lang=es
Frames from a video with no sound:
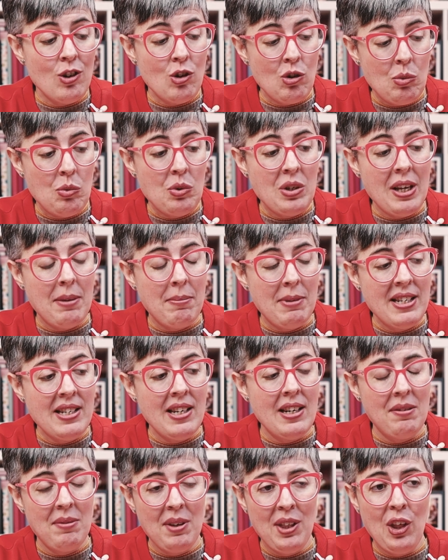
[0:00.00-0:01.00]
que os gusta
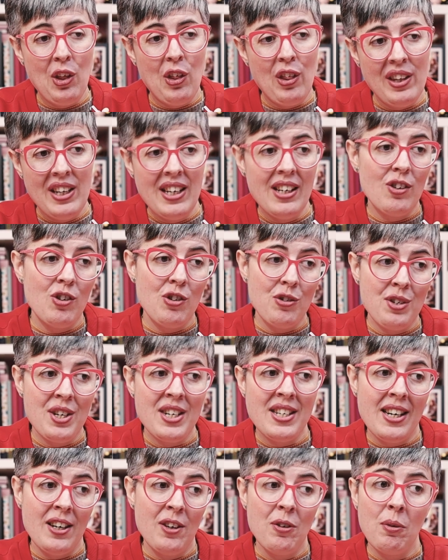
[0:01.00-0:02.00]
más el vídeo de
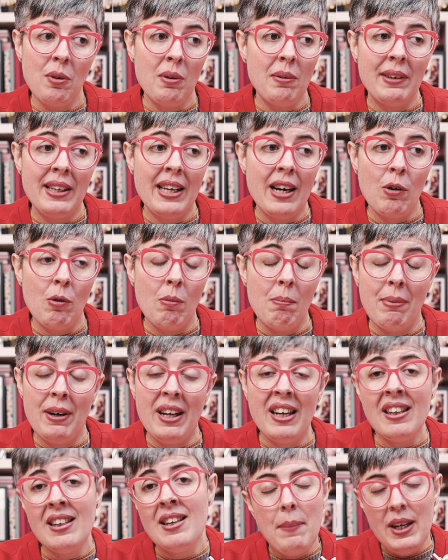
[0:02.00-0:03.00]
cosas que no volvería a comprar,